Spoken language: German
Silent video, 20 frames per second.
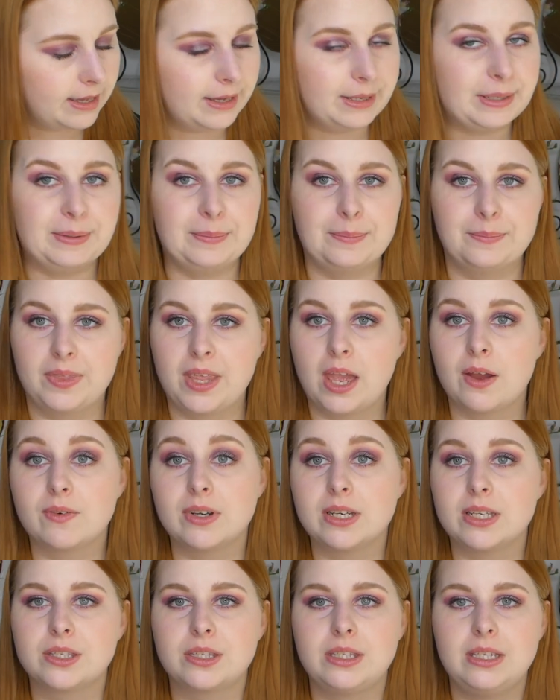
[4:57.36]
Ähm, ja,
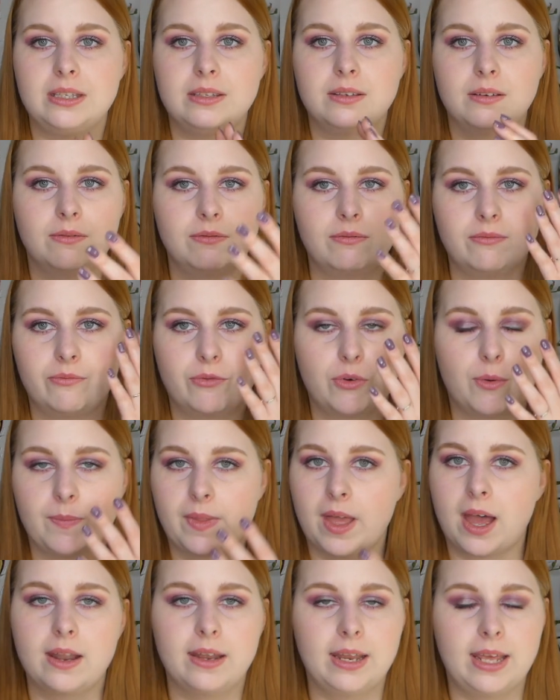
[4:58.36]
weil das sieht vom
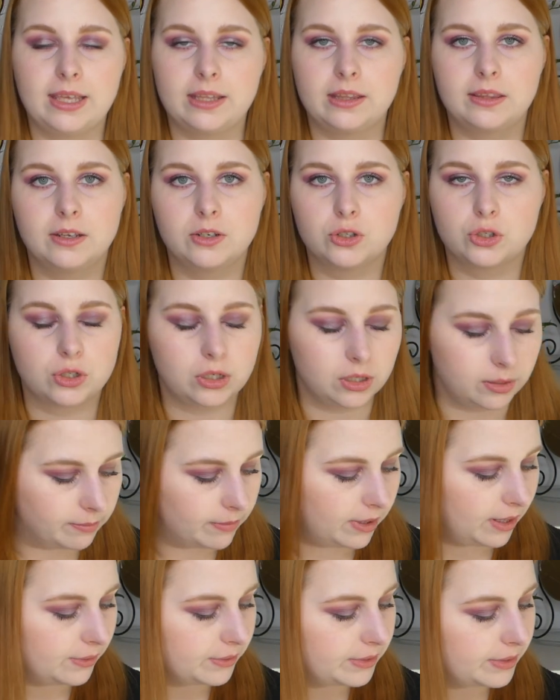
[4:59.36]
Nahen echt
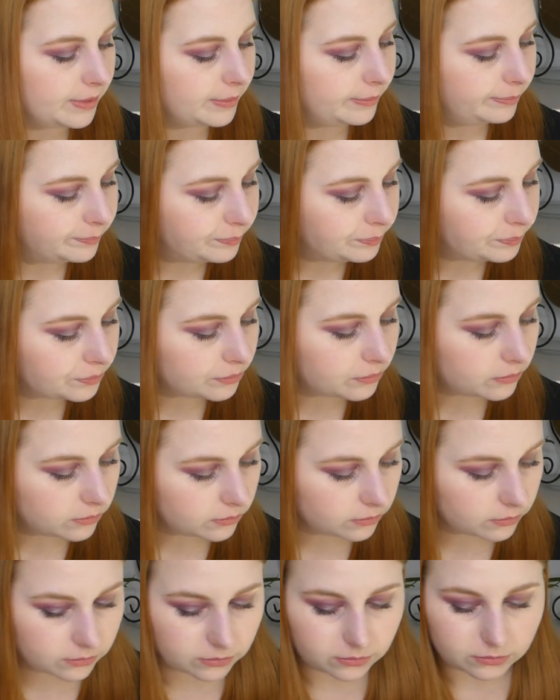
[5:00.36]
schlimm aus.
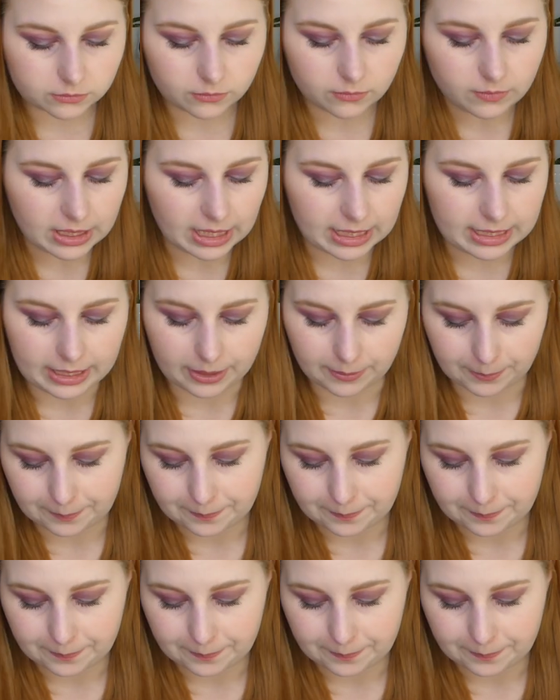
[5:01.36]
Ja.